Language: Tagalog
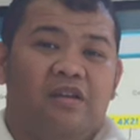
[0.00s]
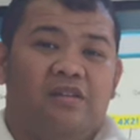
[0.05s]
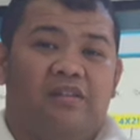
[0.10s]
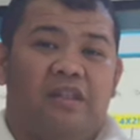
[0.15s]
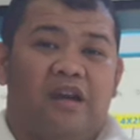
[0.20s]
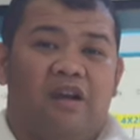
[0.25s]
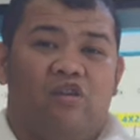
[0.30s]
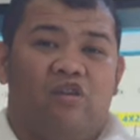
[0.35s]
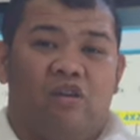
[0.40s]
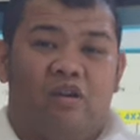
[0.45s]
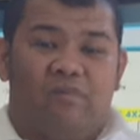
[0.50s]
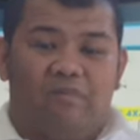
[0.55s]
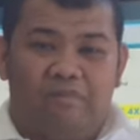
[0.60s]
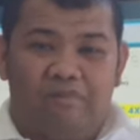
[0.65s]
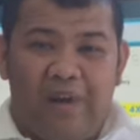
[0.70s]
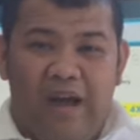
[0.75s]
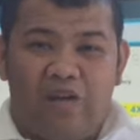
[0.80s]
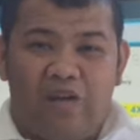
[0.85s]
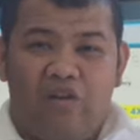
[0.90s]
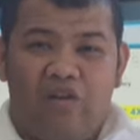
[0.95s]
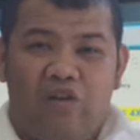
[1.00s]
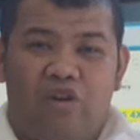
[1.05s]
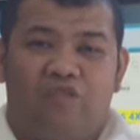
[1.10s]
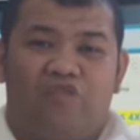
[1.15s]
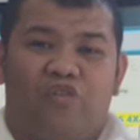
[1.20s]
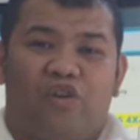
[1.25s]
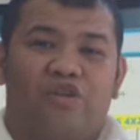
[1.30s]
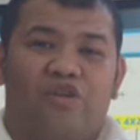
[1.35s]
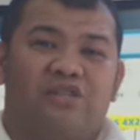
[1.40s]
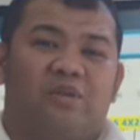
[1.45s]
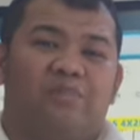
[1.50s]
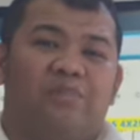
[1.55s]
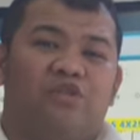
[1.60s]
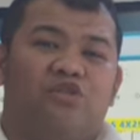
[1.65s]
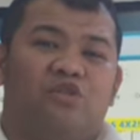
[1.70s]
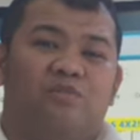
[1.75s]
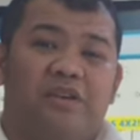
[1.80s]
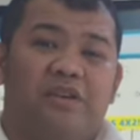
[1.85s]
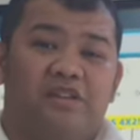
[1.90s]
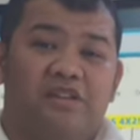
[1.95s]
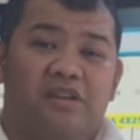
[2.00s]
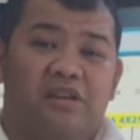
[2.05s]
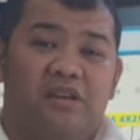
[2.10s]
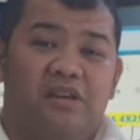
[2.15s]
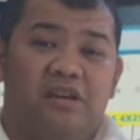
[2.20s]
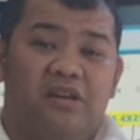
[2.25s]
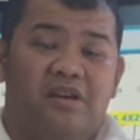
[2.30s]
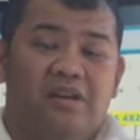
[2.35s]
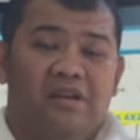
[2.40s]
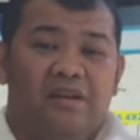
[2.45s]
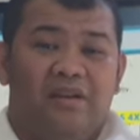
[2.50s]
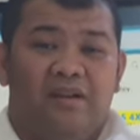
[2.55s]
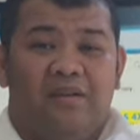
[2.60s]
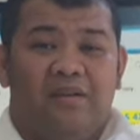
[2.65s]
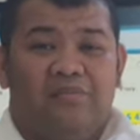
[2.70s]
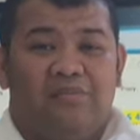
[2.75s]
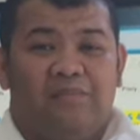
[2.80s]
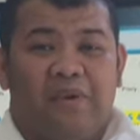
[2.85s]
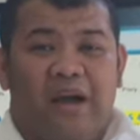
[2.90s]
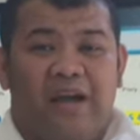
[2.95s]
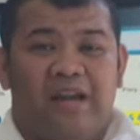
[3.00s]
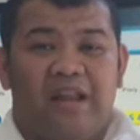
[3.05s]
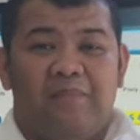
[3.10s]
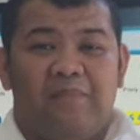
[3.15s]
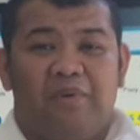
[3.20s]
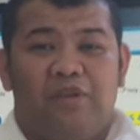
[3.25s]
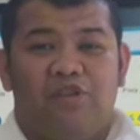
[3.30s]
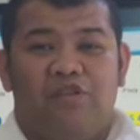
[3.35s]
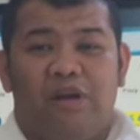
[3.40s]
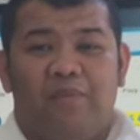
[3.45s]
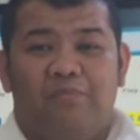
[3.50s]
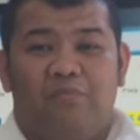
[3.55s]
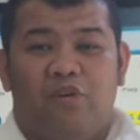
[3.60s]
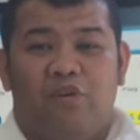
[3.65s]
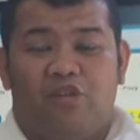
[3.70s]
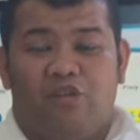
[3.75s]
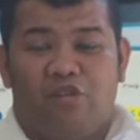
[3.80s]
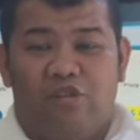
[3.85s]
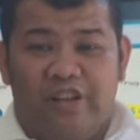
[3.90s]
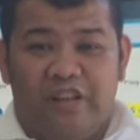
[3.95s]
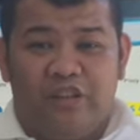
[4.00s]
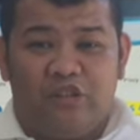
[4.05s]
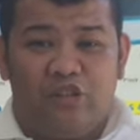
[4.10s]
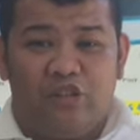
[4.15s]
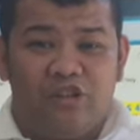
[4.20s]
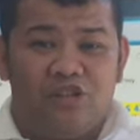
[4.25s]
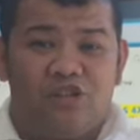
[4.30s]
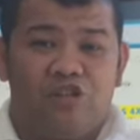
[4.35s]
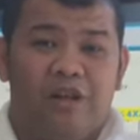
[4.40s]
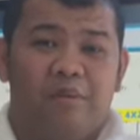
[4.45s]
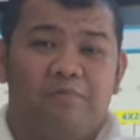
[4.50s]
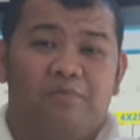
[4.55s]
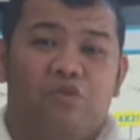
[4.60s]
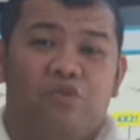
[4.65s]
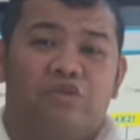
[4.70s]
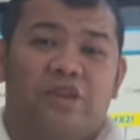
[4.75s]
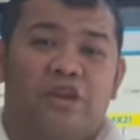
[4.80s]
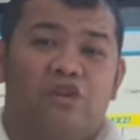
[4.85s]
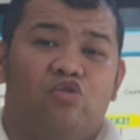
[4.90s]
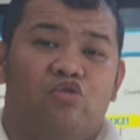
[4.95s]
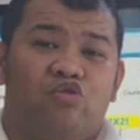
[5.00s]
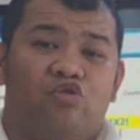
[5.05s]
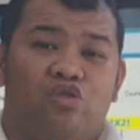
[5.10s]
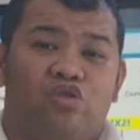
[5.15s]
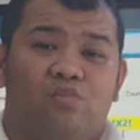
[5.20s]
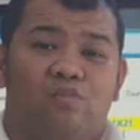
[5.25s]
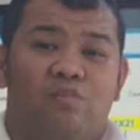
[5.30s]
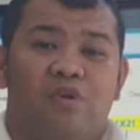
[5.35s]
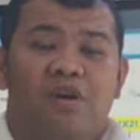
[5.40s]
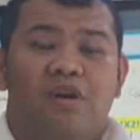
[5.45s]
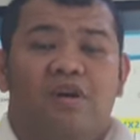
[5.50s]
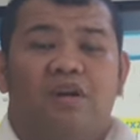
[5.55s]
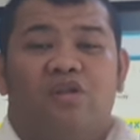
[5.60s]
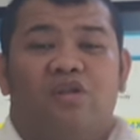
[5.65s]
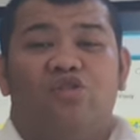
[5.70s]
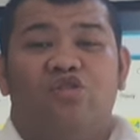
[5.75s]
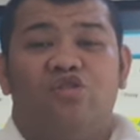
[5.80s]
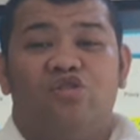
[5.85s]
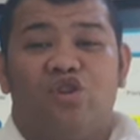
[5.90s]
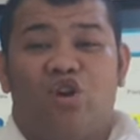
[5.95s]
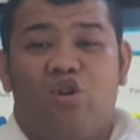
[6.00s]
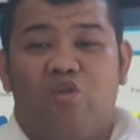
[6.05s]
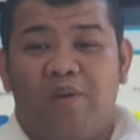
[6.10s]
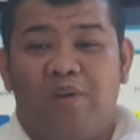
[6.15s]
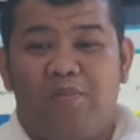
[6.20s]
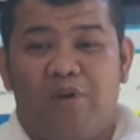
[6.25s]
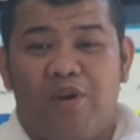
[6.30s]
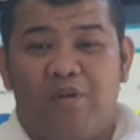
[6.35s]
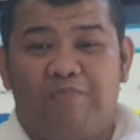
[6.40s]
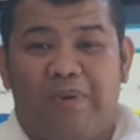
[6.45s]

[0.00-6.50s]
ng bagong offer sa Mitsubishi, hanapin nyo lang po or isearch nyo lang po sa YouTube yung Joey Boy